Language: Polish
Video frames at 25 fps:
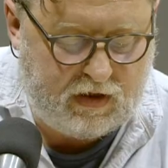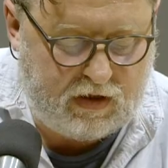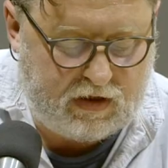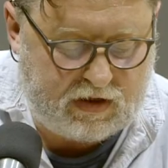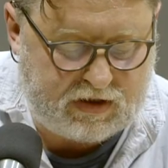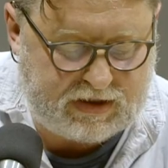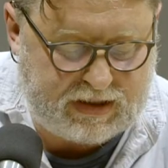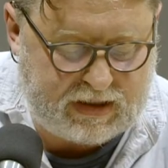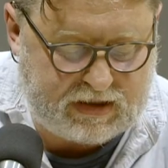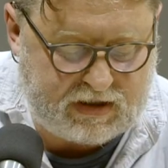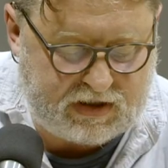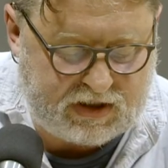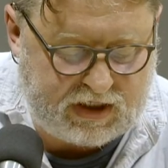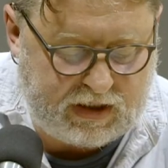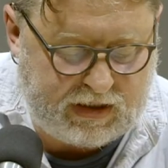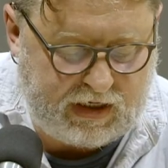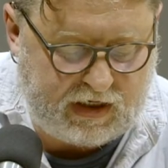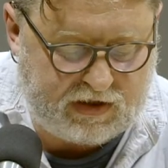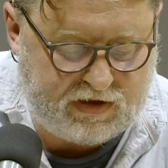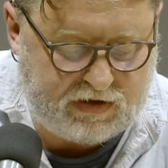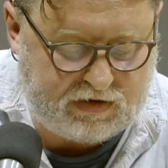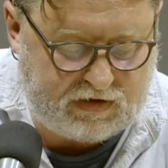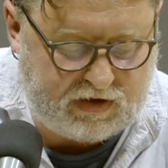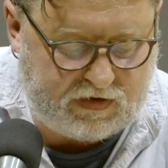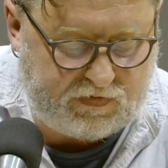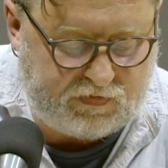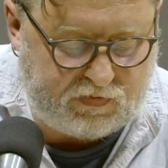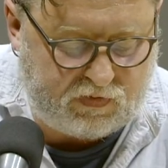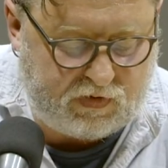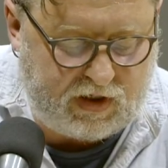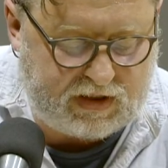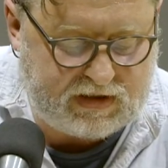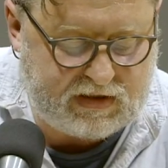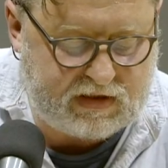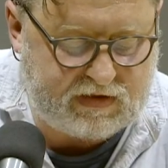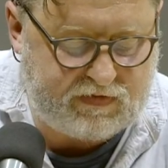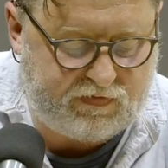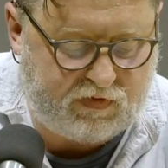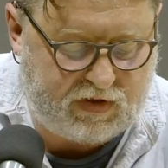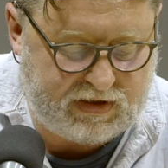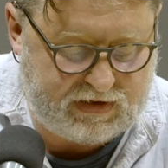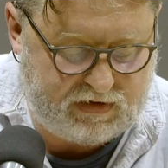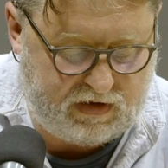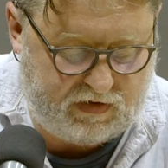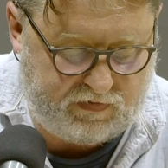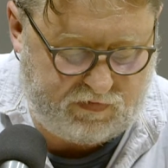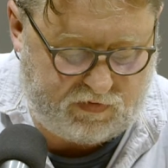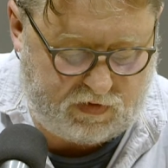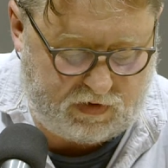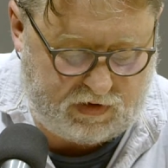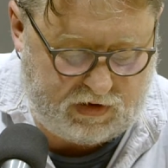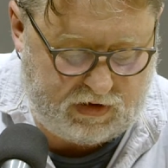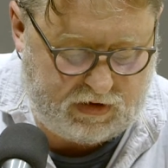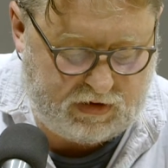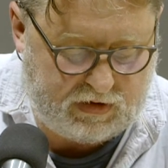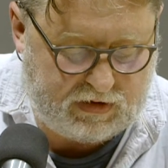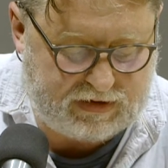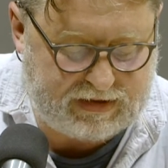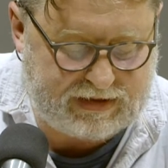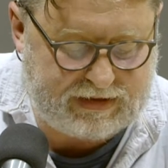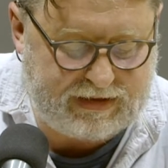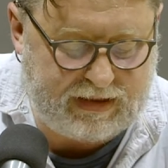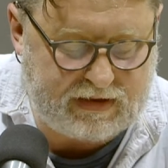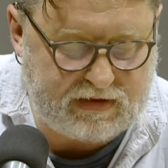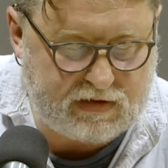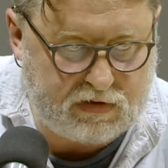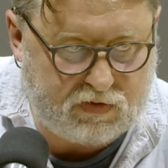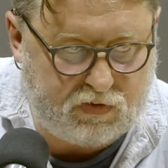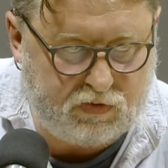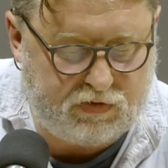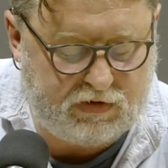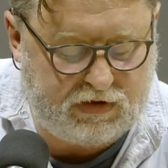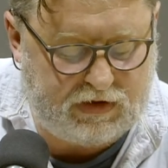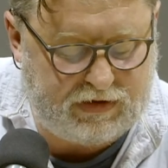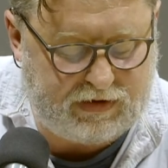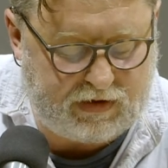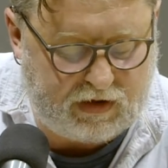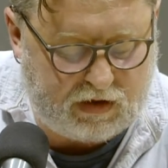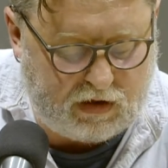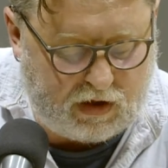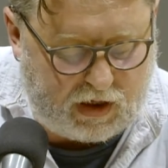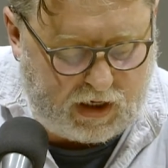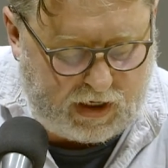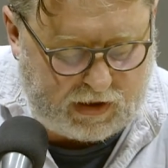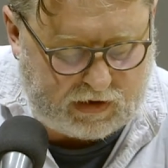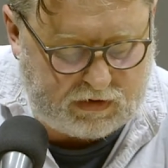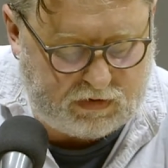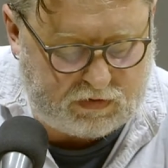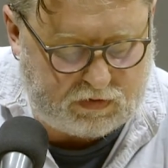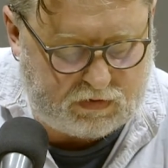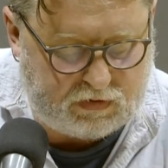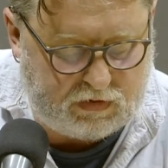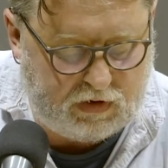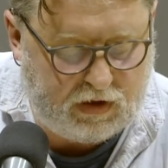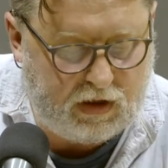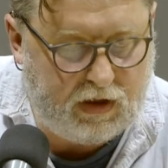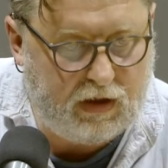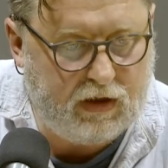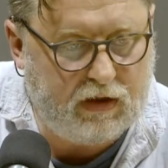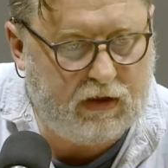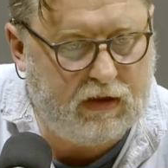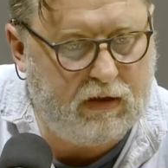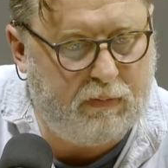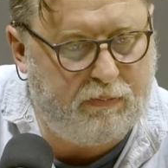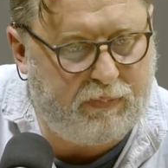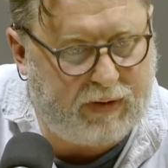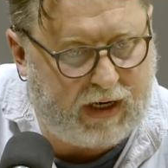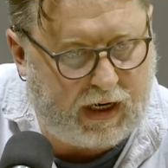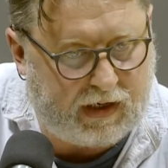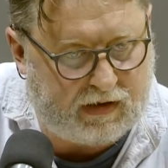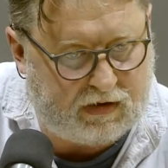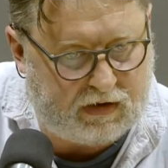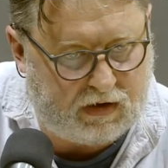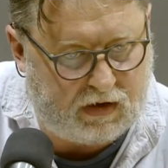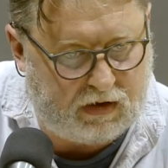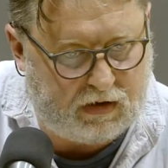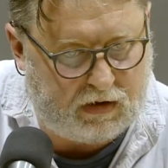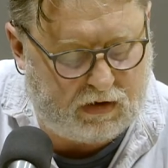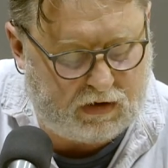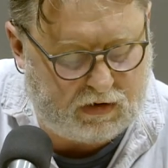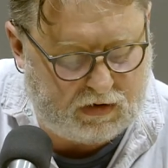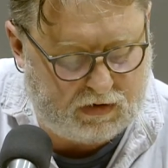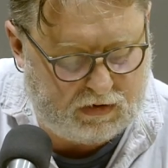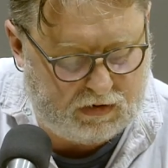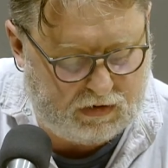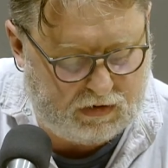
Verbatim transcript: że zrzeka się tej władzy z własnej woli, zna skutki tego aktu i pragnie ich.